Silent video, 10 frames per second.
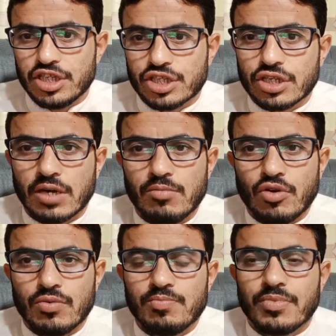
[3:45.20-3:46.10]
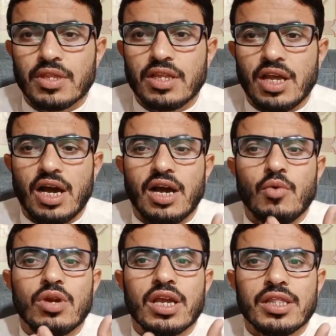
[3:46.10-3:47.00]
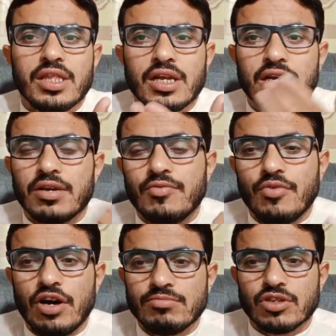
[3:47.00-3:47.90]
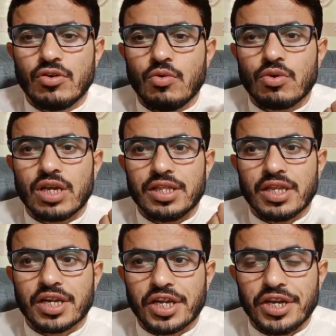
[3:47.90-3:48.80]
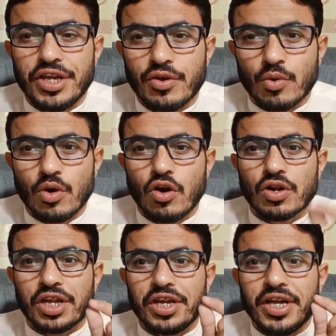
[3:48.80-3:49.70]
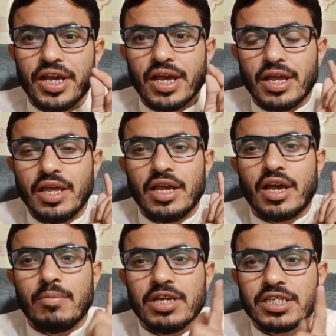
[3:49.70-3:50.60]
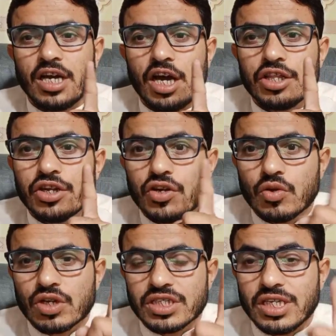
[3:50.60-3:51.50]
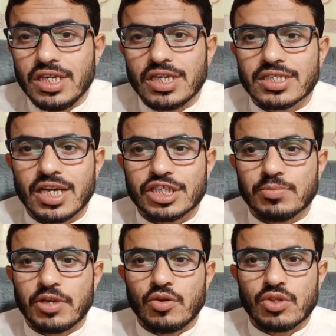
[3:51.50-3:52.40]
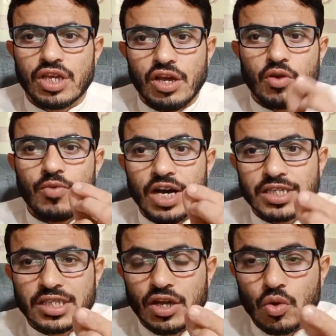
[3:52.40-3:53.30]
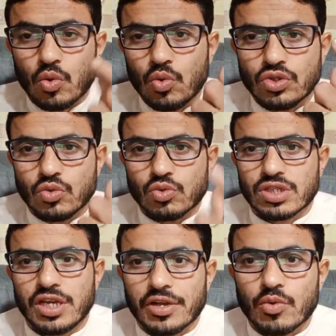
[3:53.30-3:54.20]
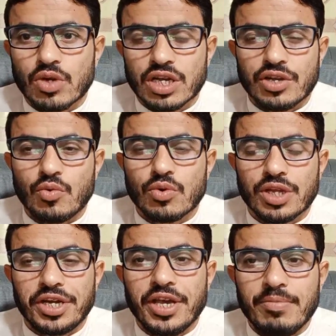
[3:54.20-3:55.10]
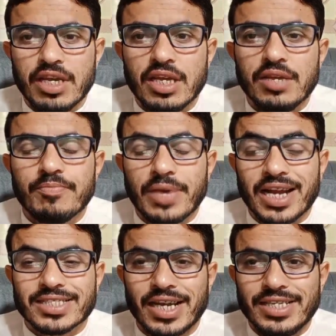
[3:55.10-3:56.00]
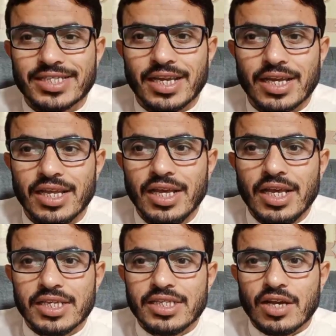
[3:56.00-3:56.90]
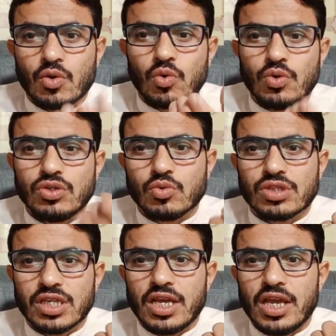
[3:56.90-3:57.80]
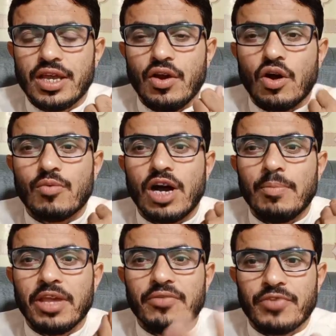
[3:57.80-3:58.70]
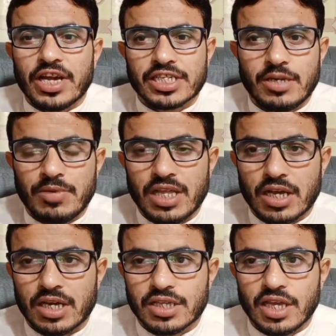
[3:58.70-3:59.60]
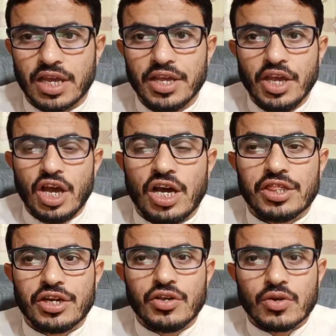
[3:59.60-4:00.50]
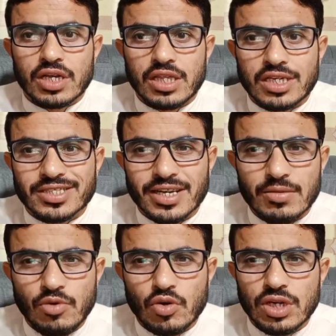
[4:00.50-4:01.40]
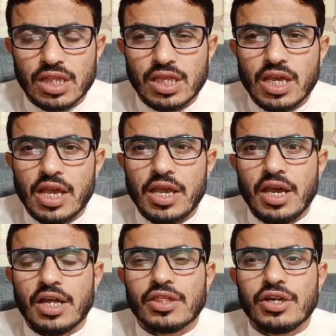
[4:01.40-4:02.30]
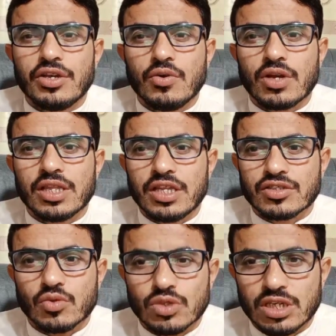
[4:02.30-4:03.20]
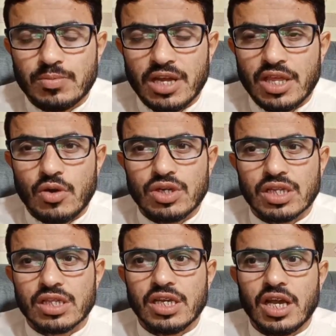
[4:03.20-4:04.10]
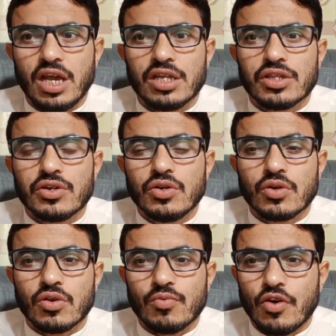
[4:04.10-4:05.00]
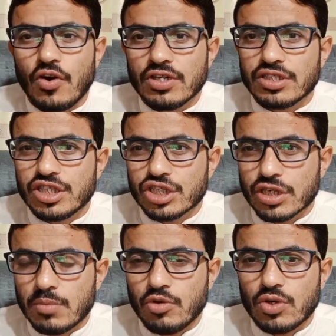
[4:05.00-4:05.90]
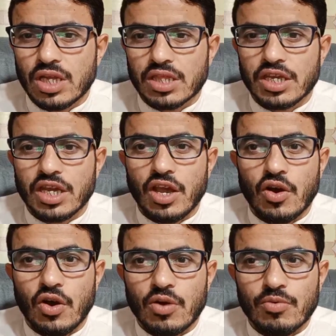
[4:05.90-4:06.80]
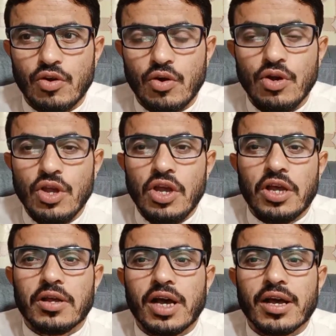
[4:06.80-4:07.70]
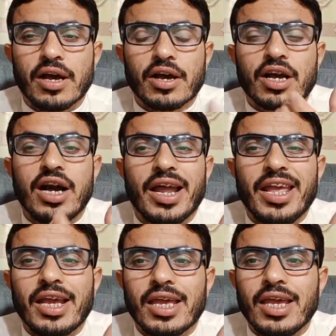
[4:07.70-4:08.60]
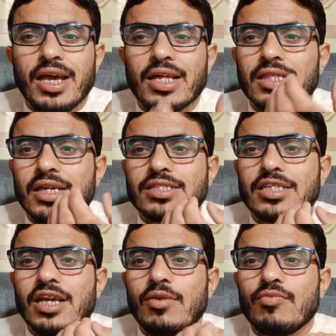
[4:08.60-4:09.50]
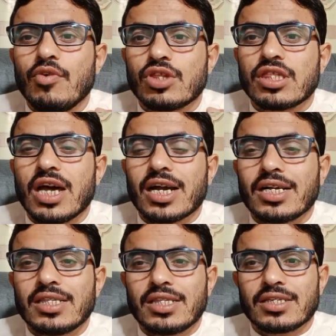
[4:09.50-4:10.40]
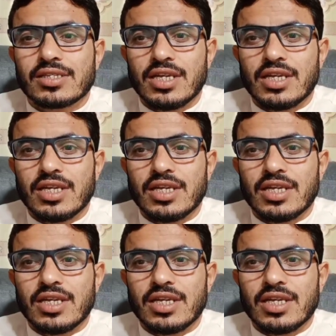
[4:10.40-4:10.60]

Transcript: डिस्टर्ब उनके अंदर वर्म्स हों उनके अंदर कीड़े हों और कीड़े हमेशा अंतड़ियों की झिल्ली के साथ चिपके होते हैं और वहाँ से खून चूसते हैं क्योंकि कीड़े भी पैरासाइट्स हैं ये खून चूसते हैं और वहाँ पे इन्फेक्शन पैदा करते हैं अंतड़ियों के अंदर ज़ख्म हो जाते हैं अंतड़ियों के अंदर सोजिश पैदा हो जाती है अंतड़ियों की वॉल्स डिस्टर्ब हो जाती हैं और वो खाने के अंदर से वो ताकत